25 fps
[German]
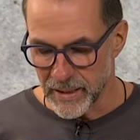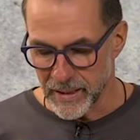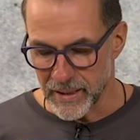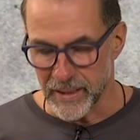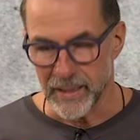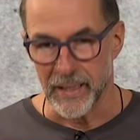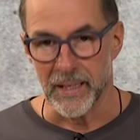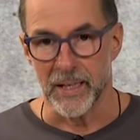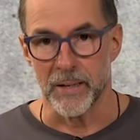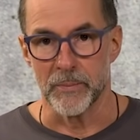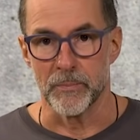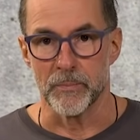
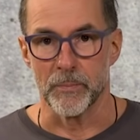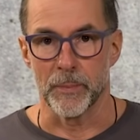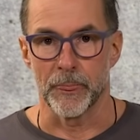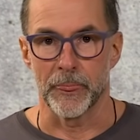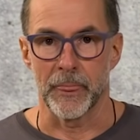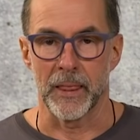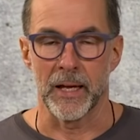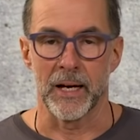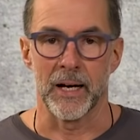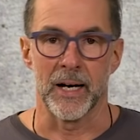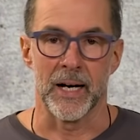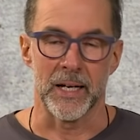Ähm,
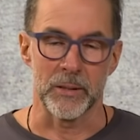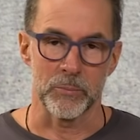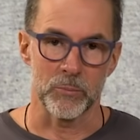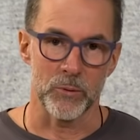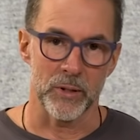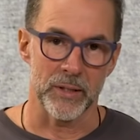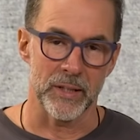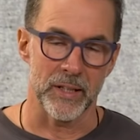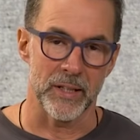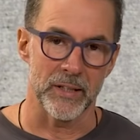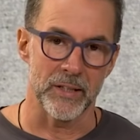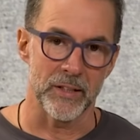hat
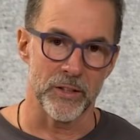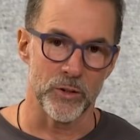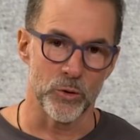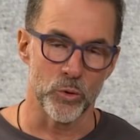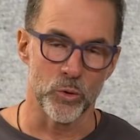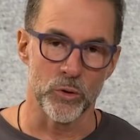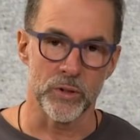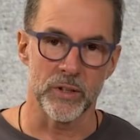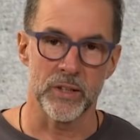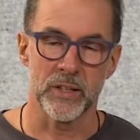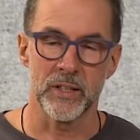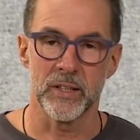man dann
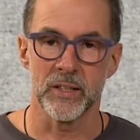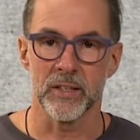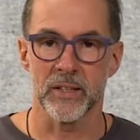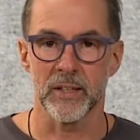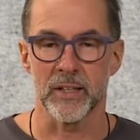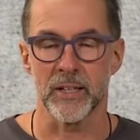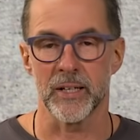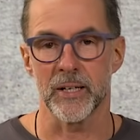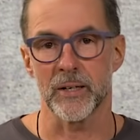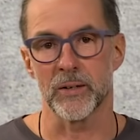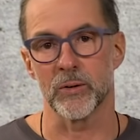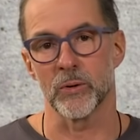
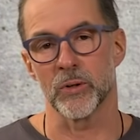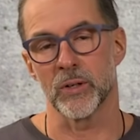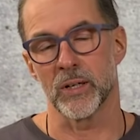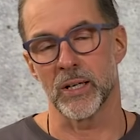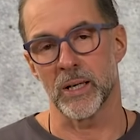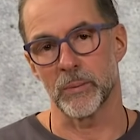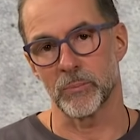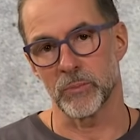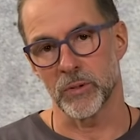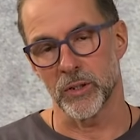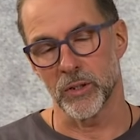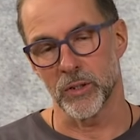Jungtiere oder
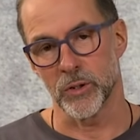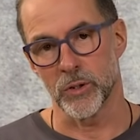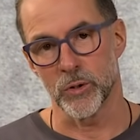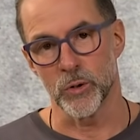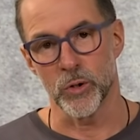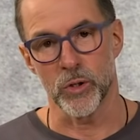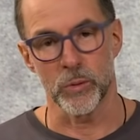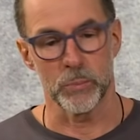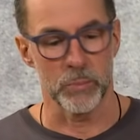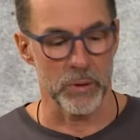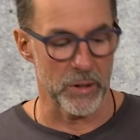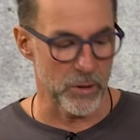habt ihr
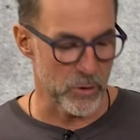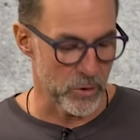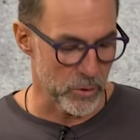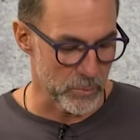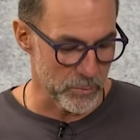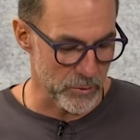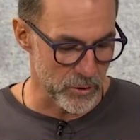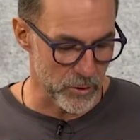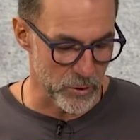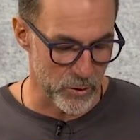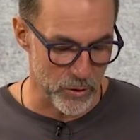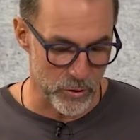Glück,
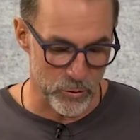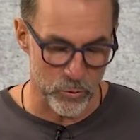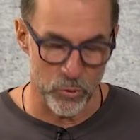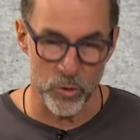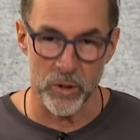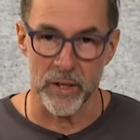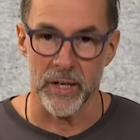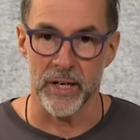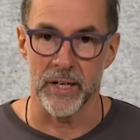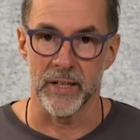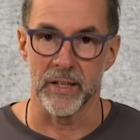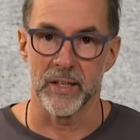bekommt irgendwo
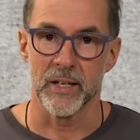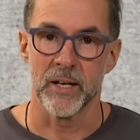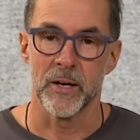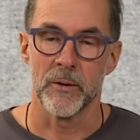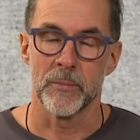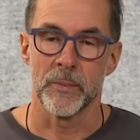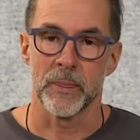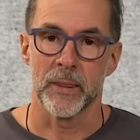ein